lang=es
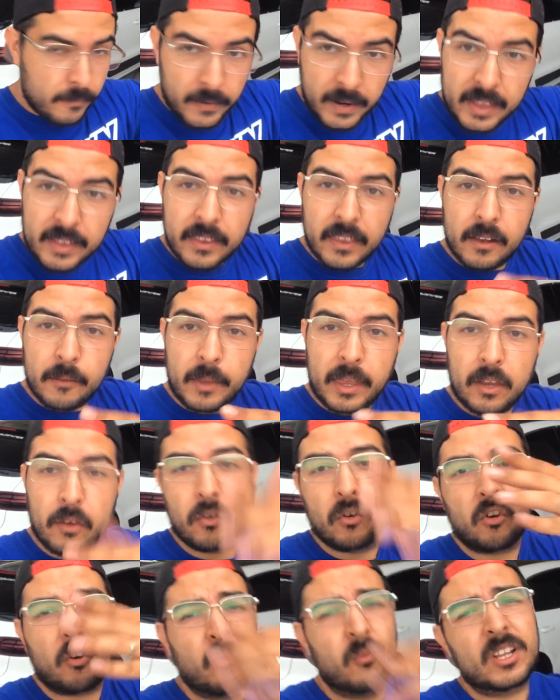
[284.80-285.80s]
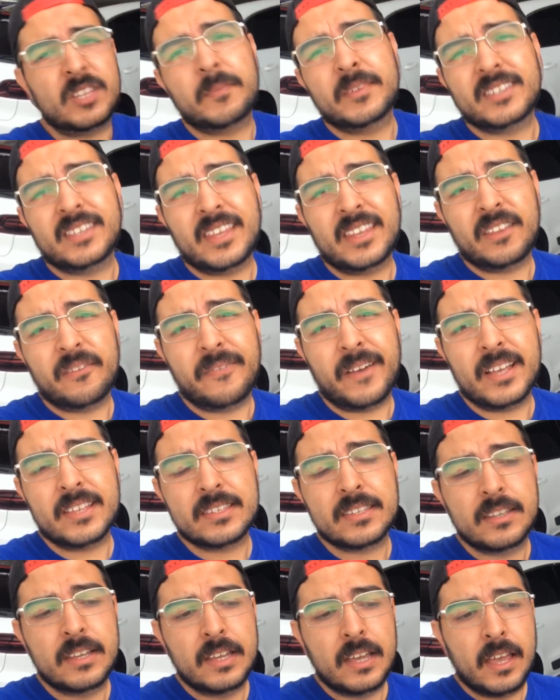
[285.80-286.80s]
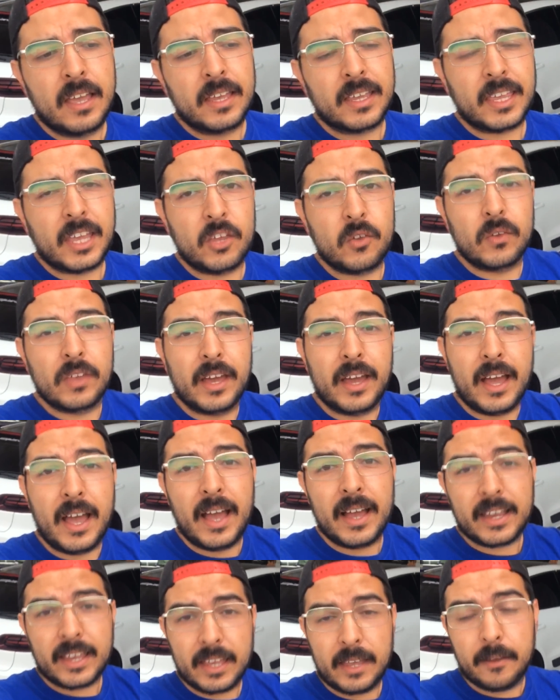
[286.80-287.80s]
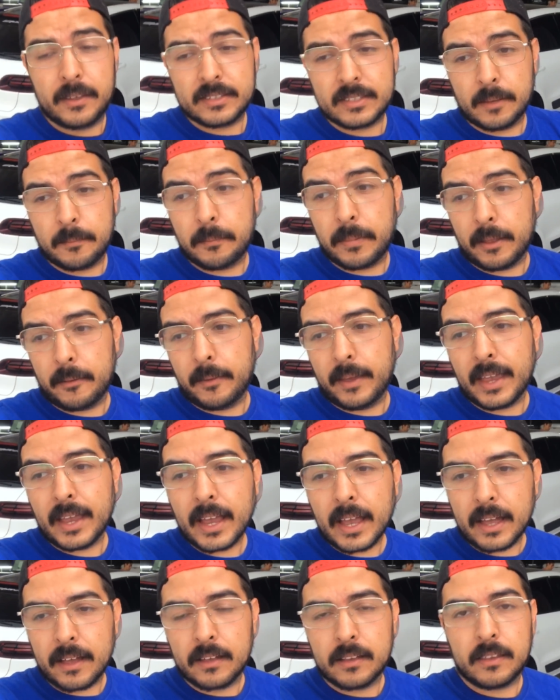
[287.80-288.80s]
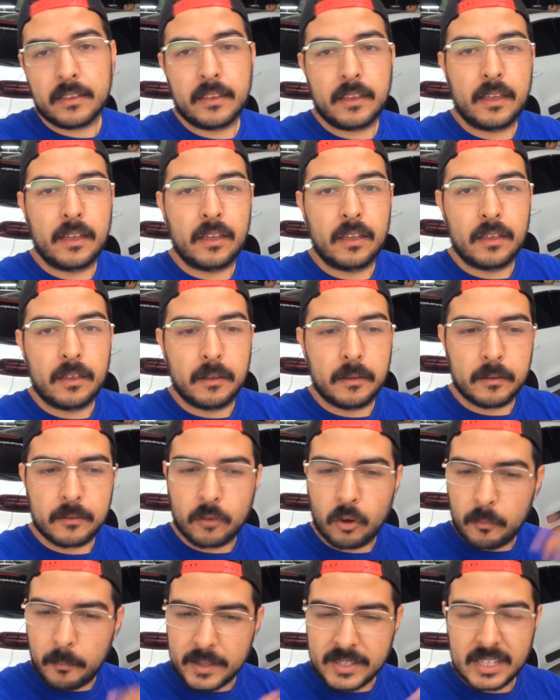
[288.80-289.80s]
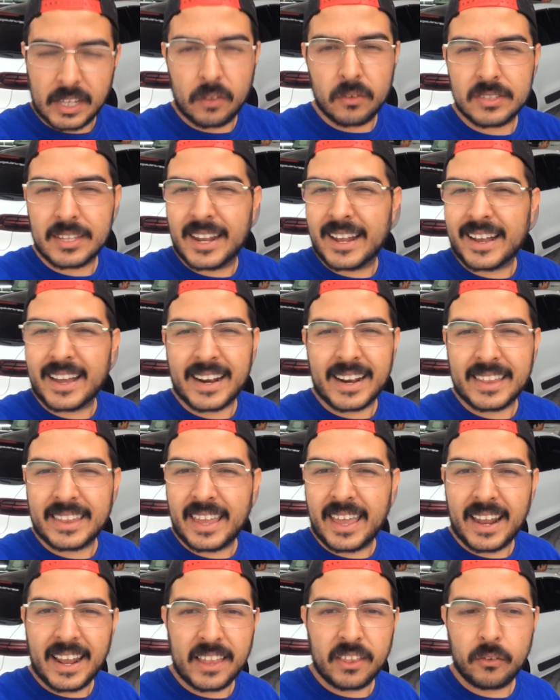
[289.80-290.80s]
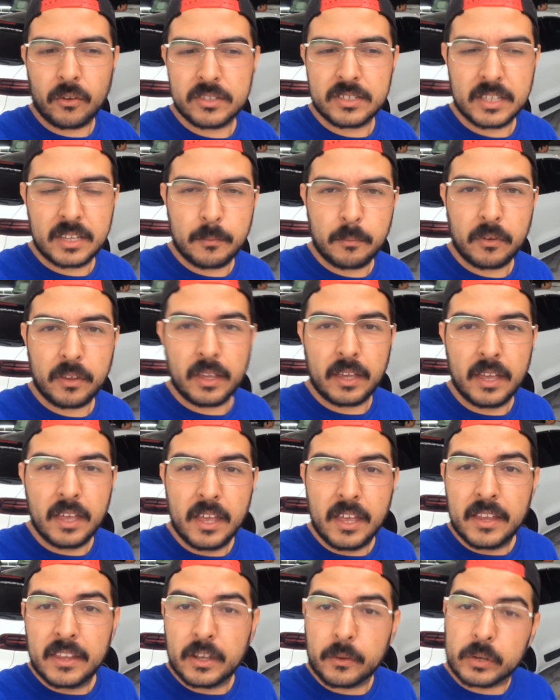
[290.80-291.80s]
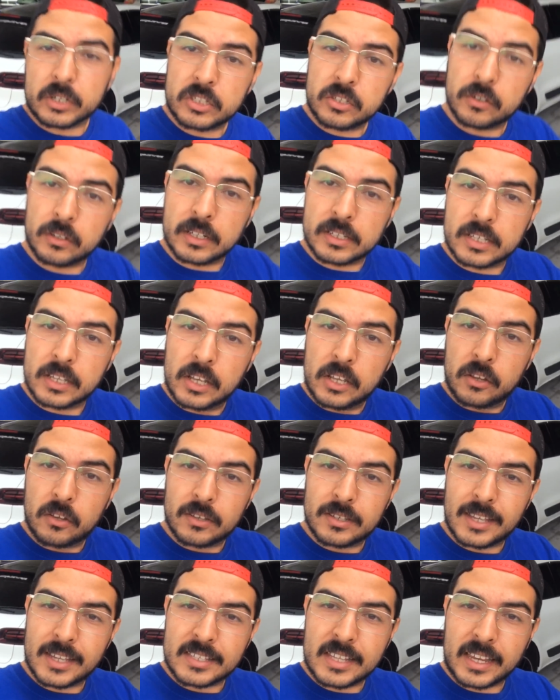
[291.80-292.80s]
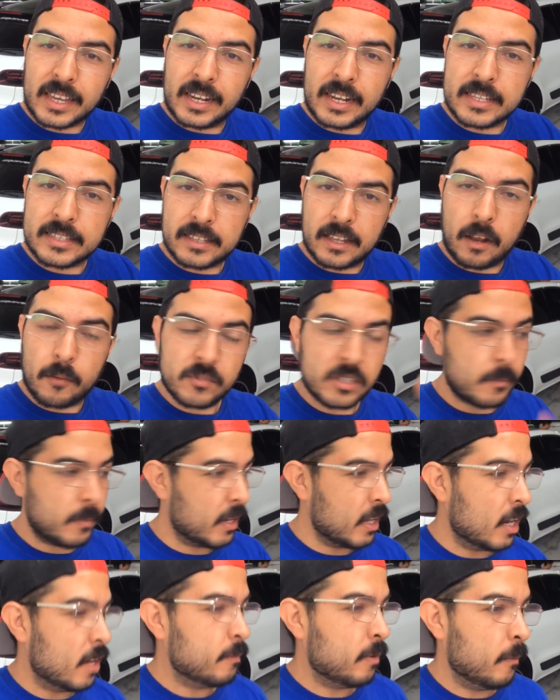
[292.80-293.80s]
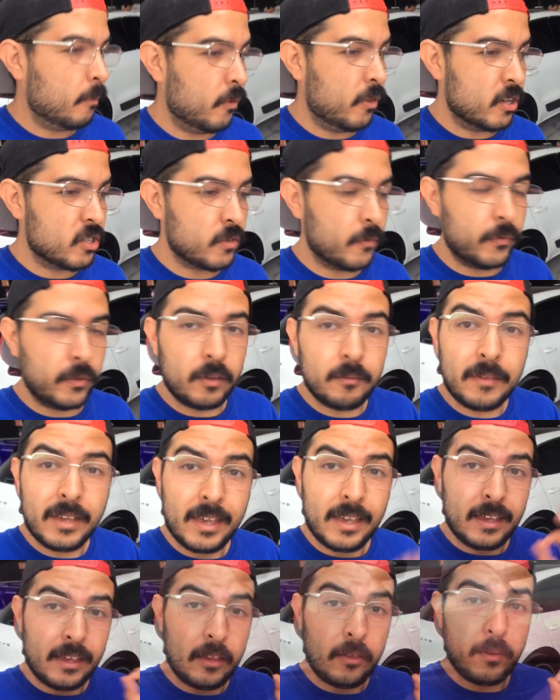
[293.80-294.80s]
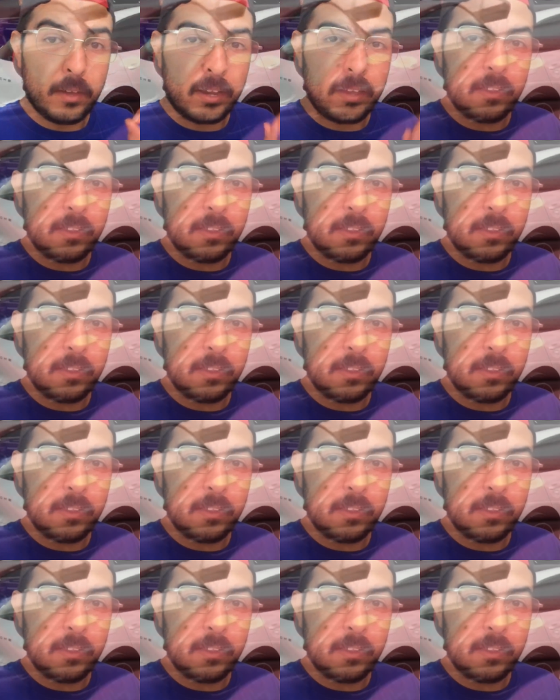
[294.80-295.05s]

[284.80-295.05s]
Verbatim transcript: frente del vehículo como una especie de antifaz que ayuda a que se prevenga de golpecitos en la carretera y todo ese tipo de, cuestiones. Entonces ya está aquí lista, le vamos a aplicar el Paint Protection Film y va a